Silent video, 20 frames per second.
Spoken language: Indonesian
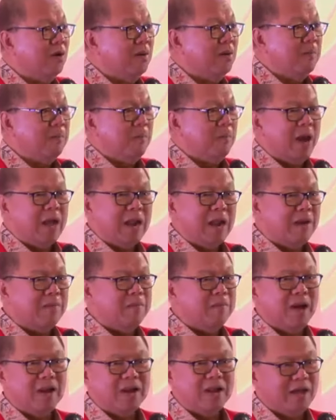
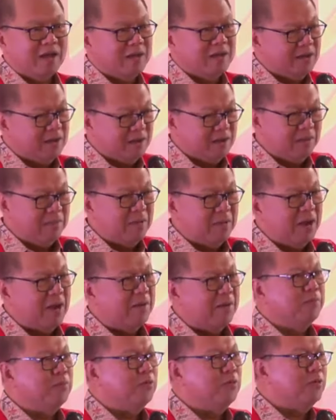Barang-barang
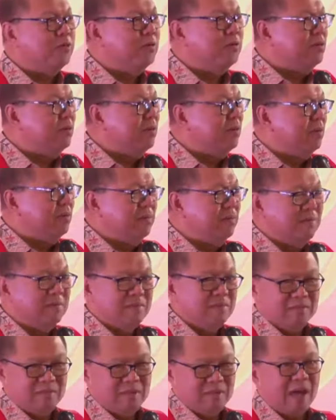dimanapun
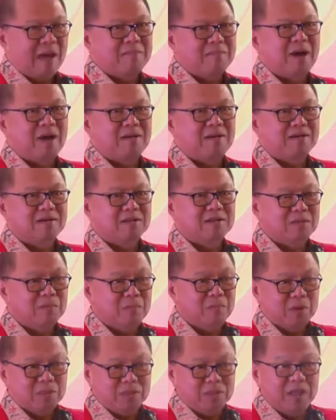aman
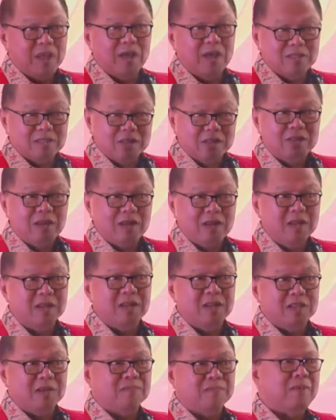seperti yang terjadi
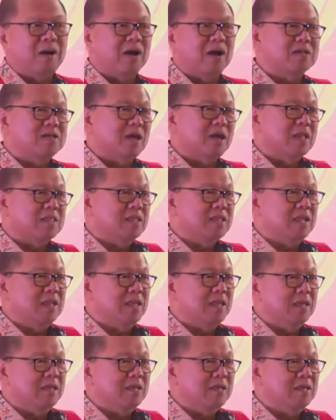di Jepang saat
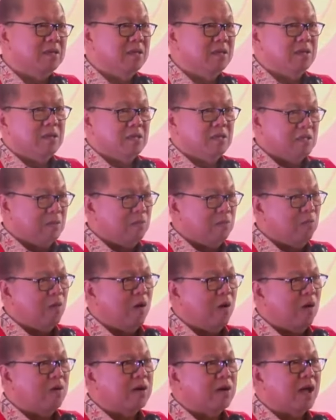ini.
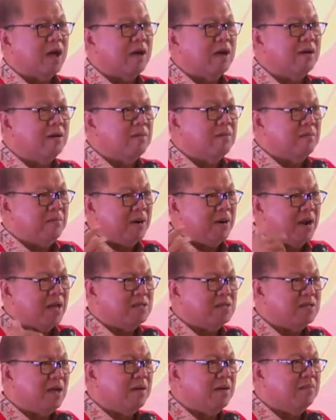Semua orang
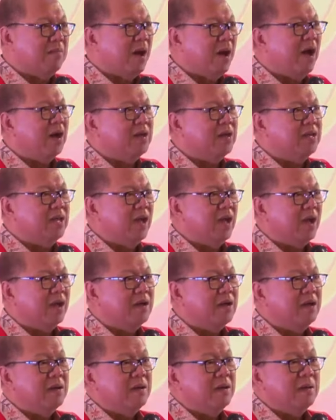merasa bahagia.
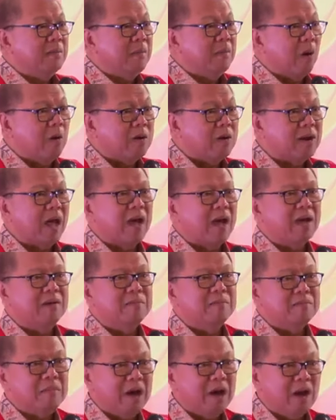Orang
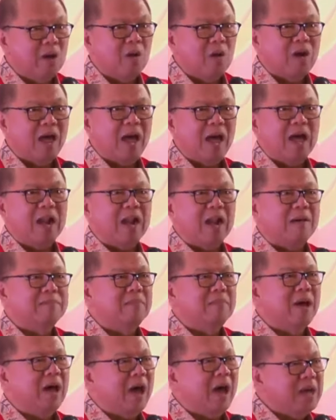mengelola alam
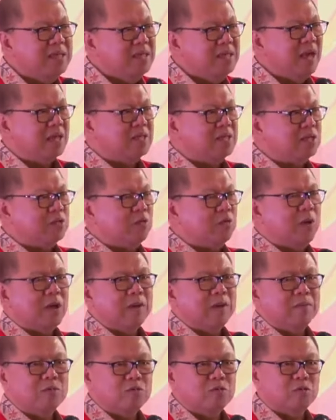hanya sesuai
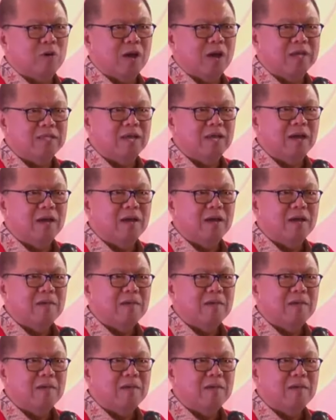kebutuhannya.